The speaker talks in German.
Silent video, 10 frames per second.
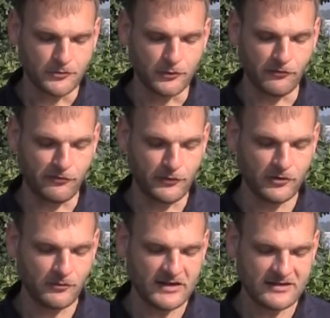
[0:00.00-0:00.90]
und
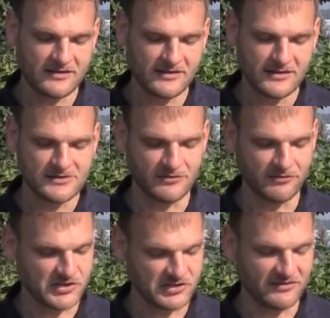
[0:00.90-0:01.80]
führt mich zum
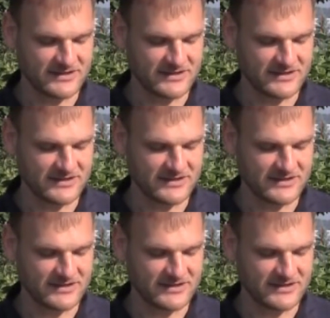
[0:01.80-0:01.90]
frischen